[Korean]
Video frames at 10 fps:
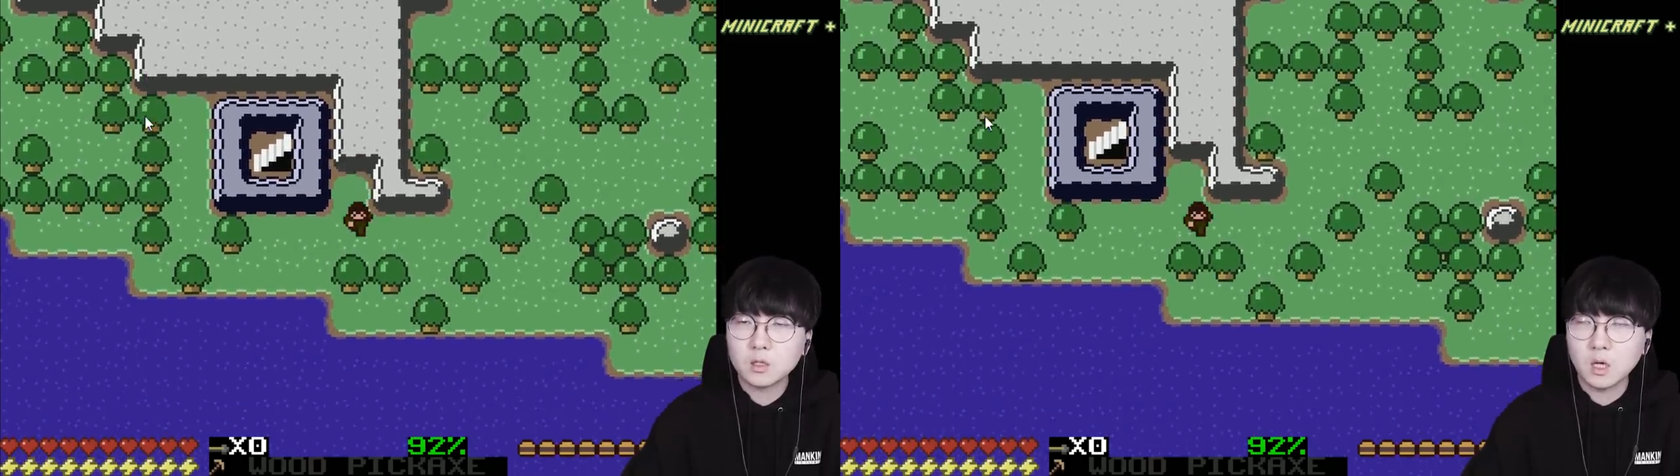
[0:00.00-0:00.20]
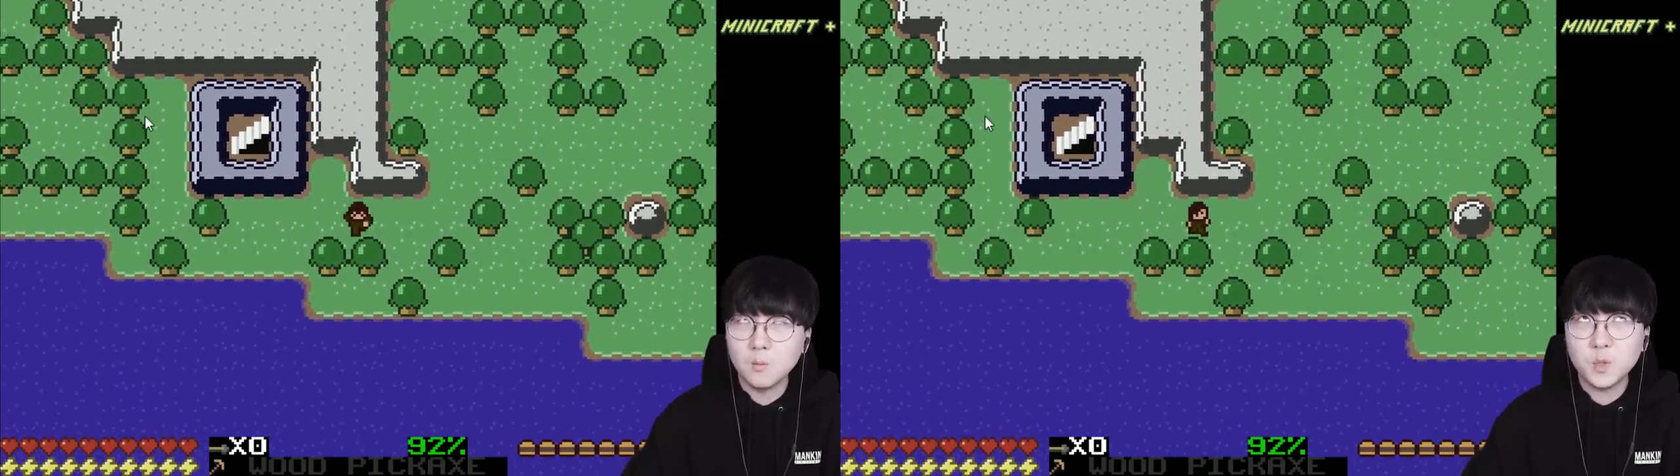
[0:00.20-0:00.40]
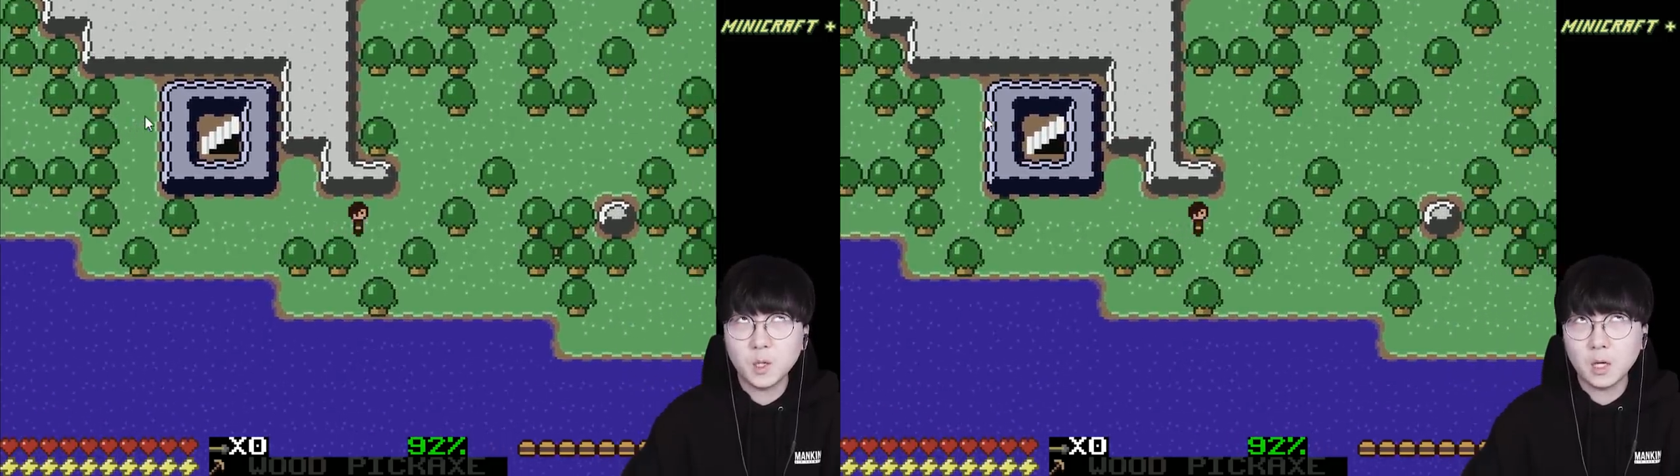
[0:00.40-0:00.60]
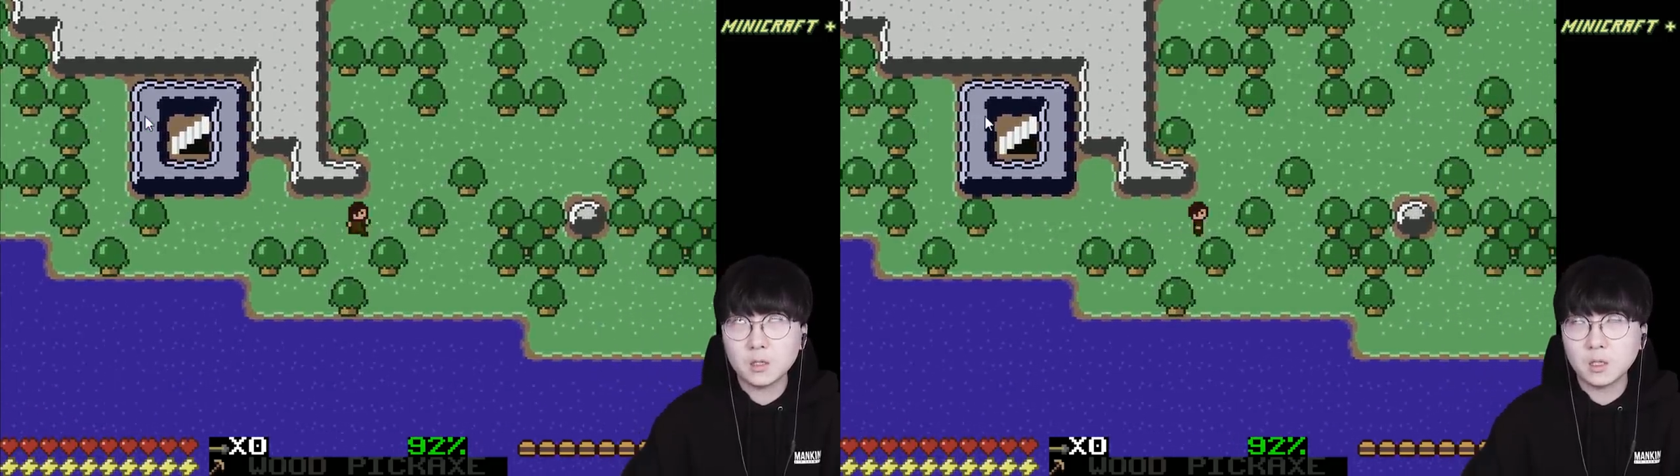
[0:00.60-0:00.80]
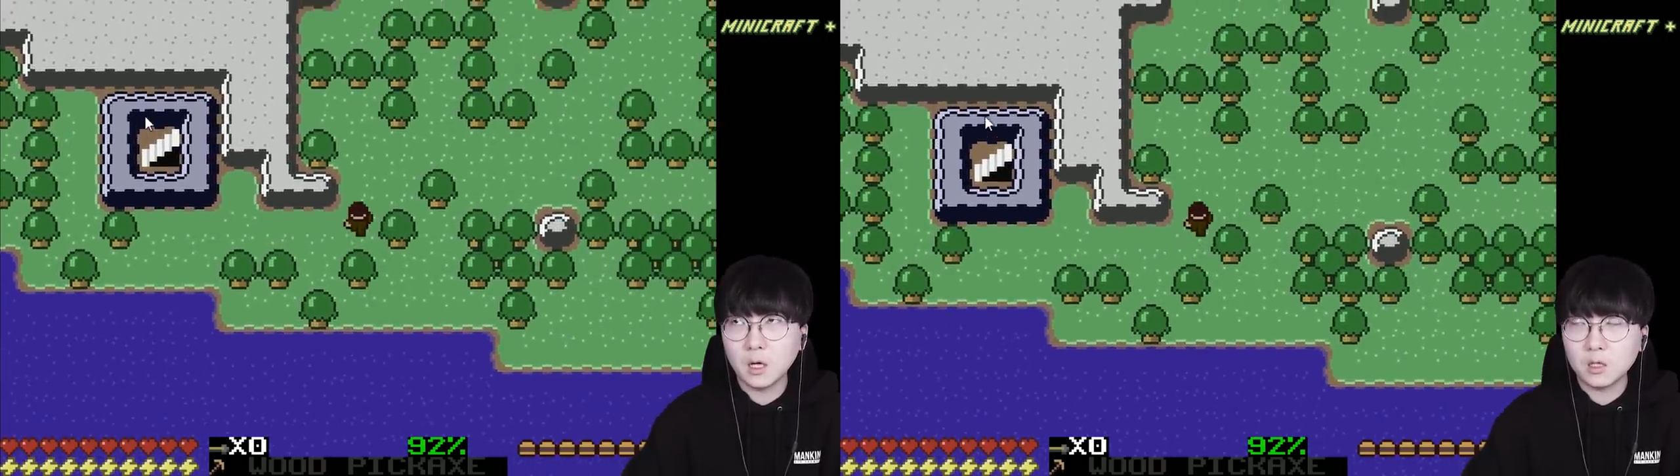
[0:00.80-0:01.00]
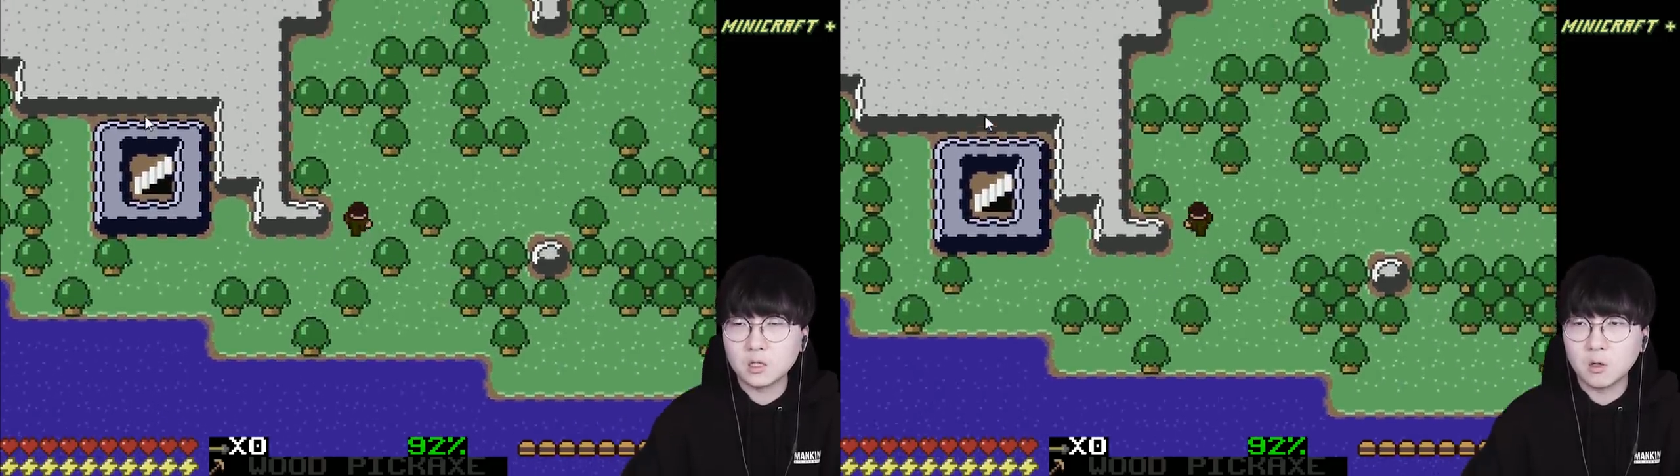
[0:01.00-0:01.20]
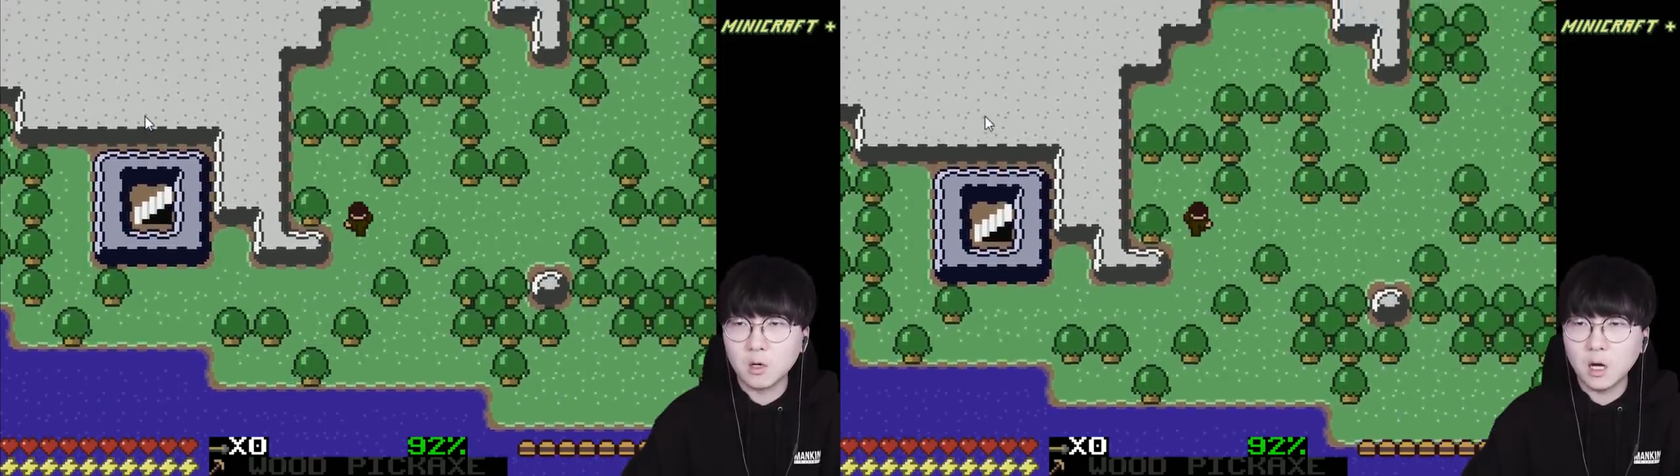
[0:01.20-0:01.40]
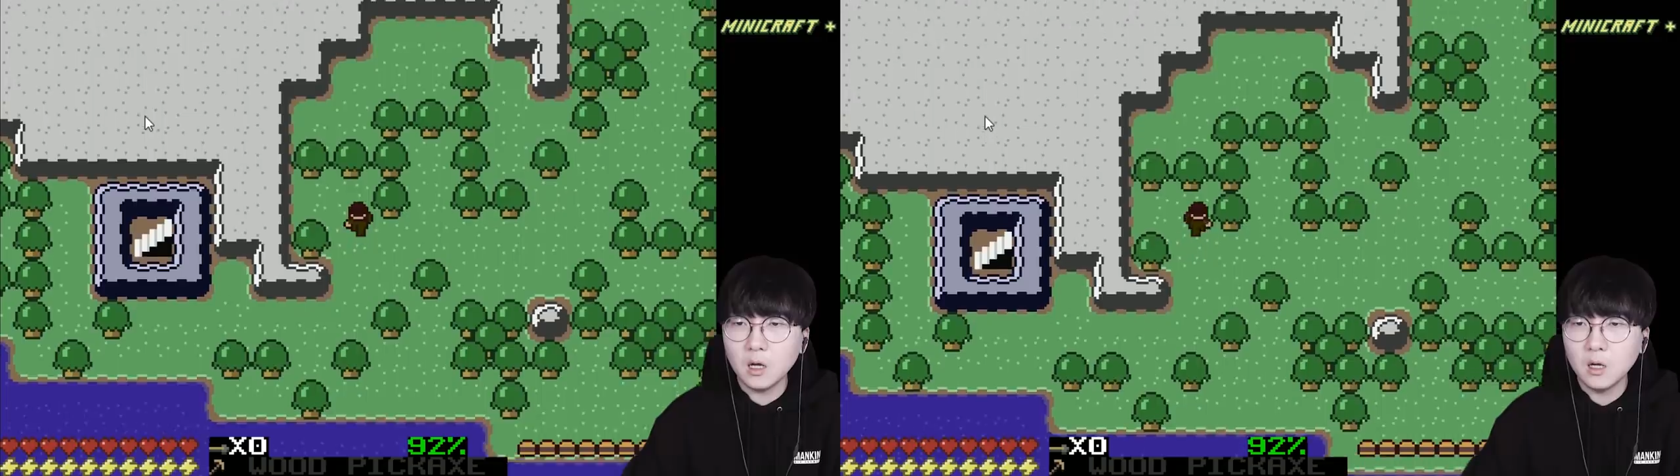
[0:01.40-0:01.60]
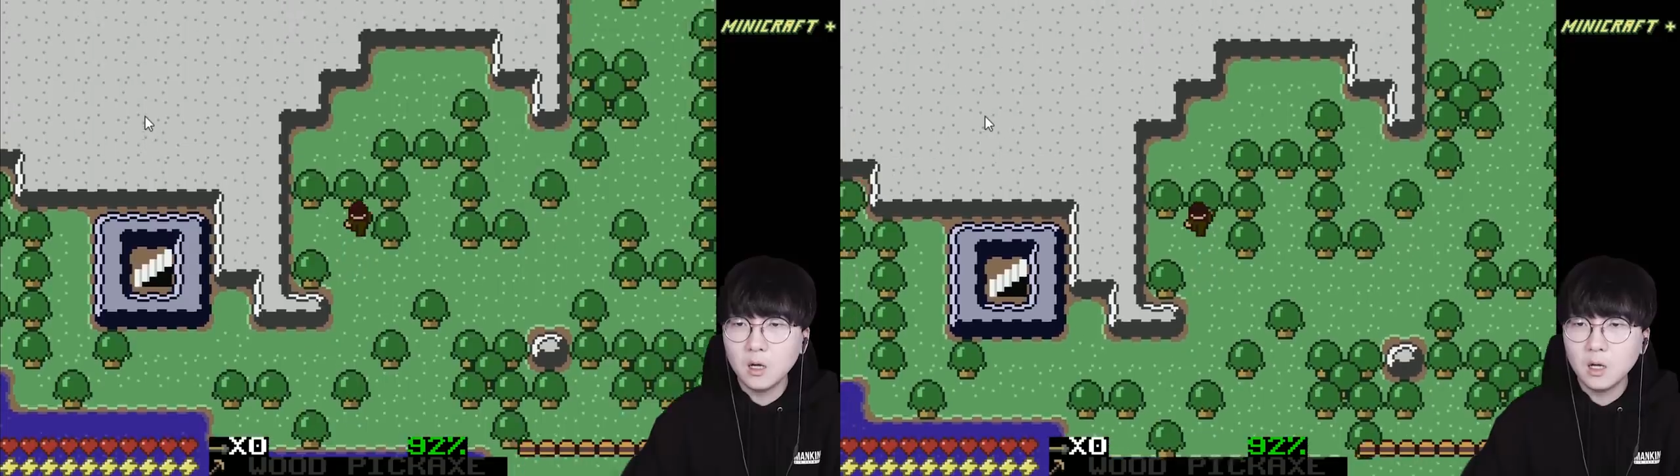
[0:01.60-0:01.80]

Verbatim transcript: 젠피객스가 그건가?